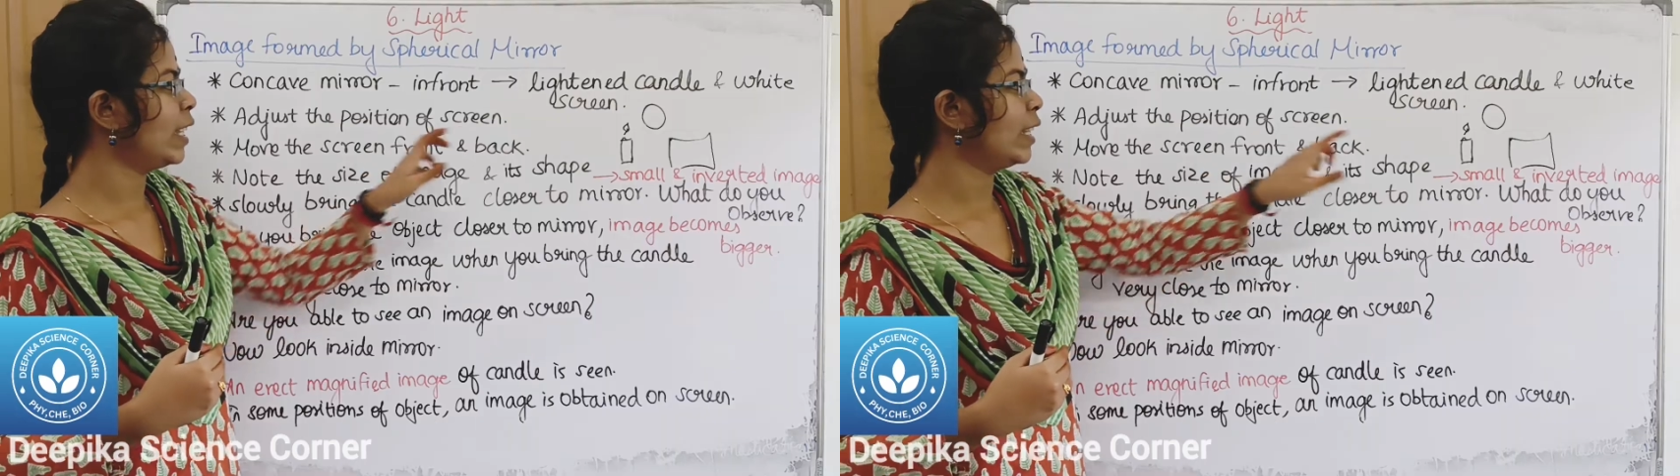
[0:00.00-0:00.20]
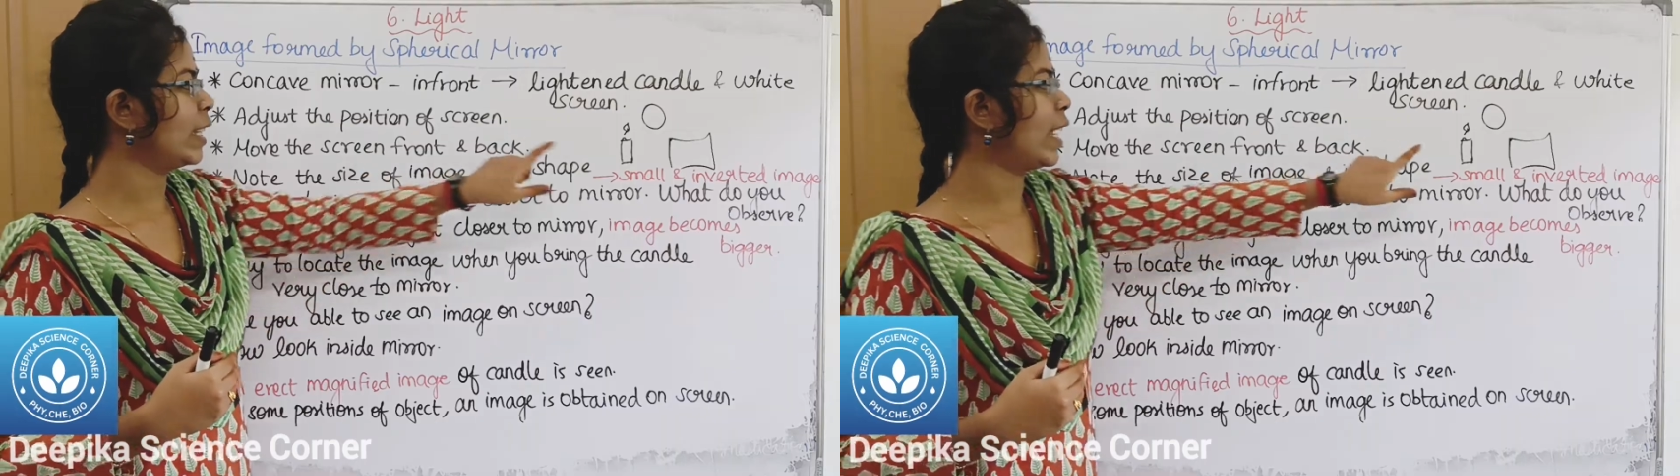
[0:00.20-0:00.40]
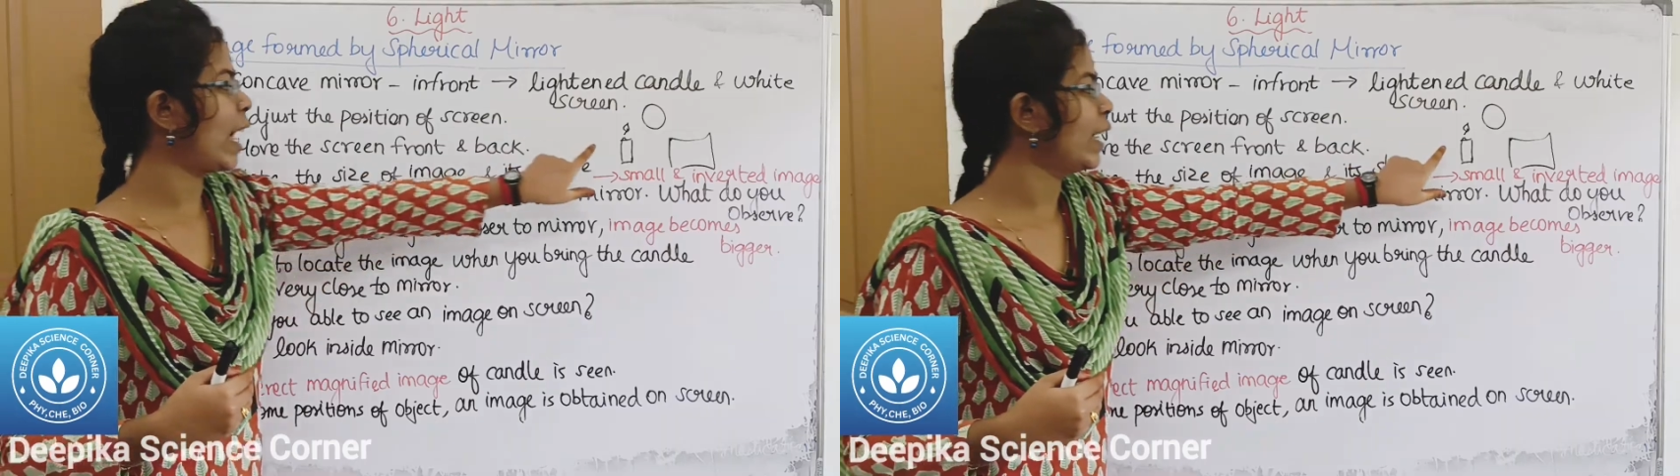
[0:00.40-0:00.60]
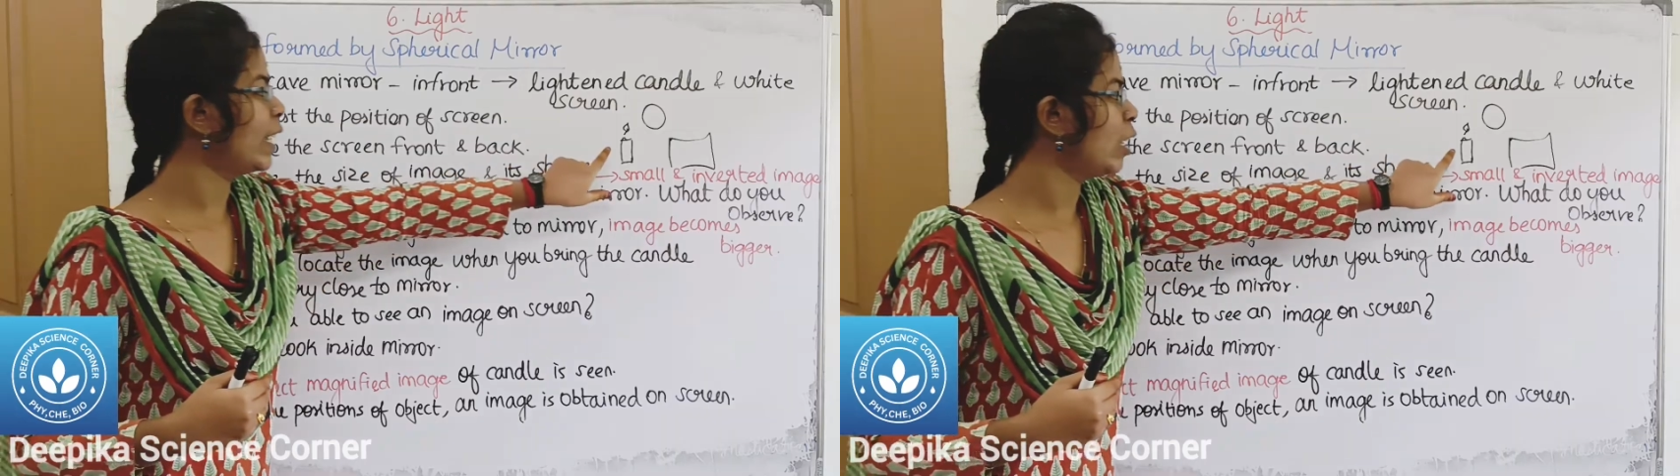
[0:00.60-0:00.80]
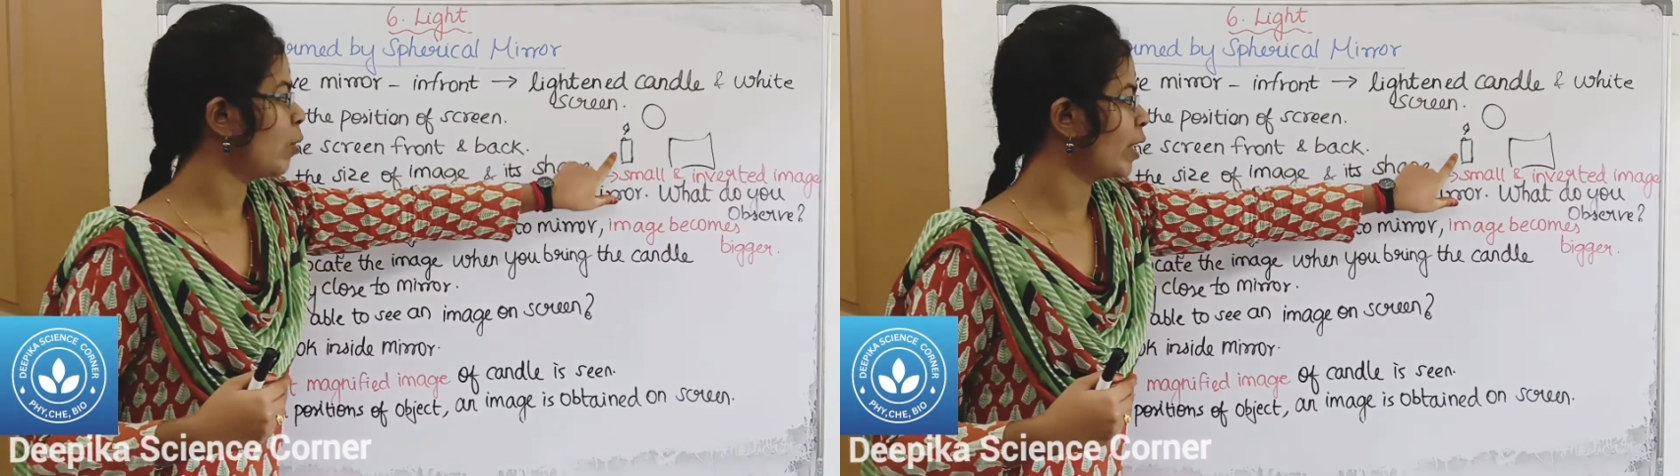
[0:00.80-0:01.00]
இந்த
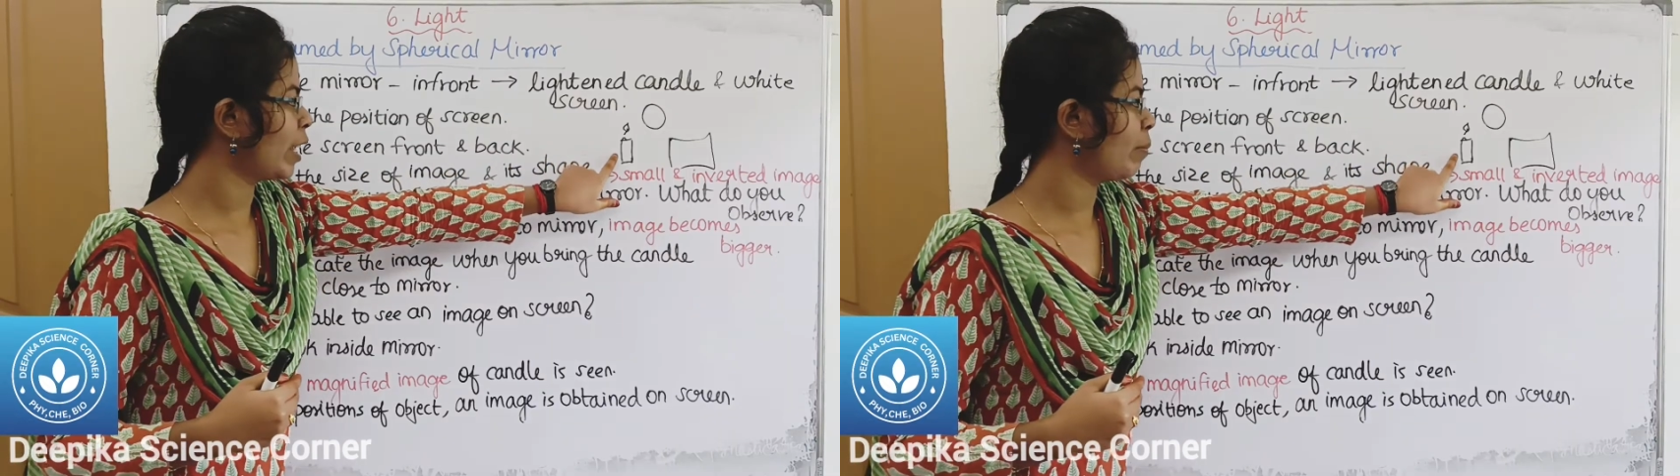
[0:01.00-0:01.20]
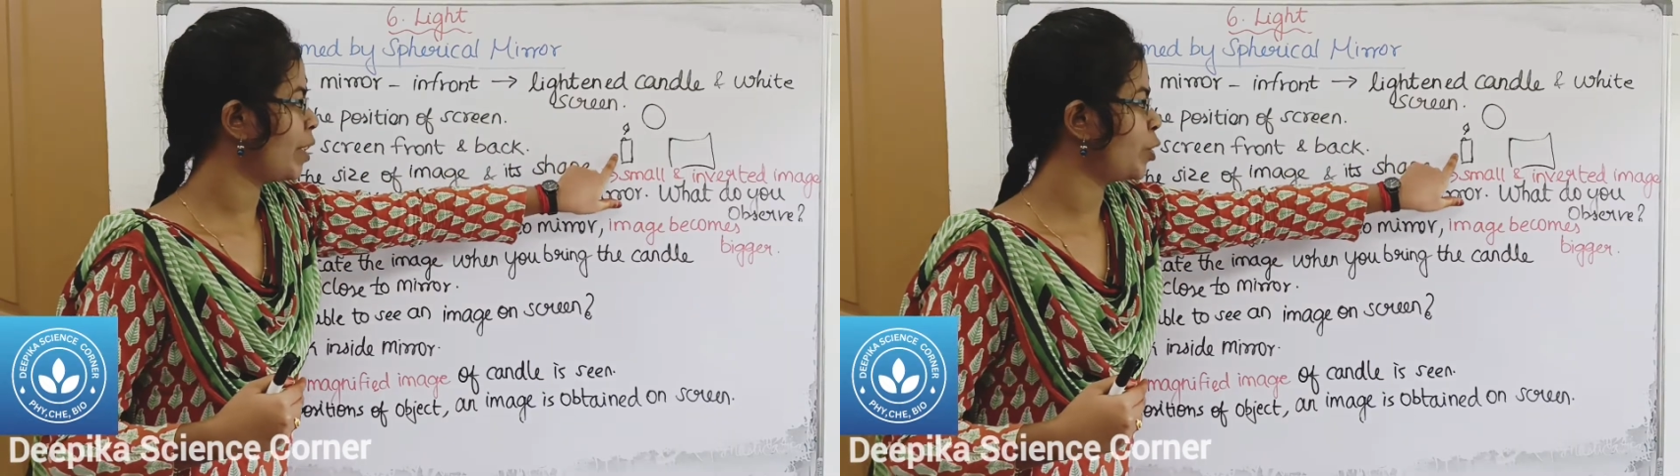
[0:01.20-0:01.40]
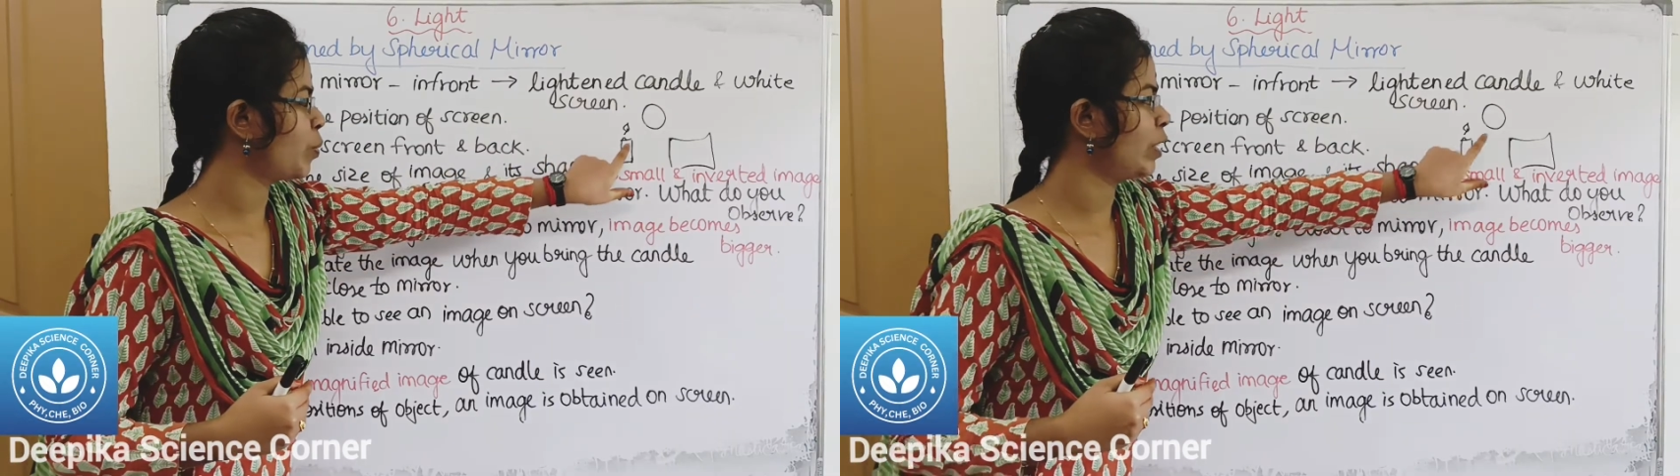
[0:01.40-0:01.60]
கேண்டலோட இமேஜ்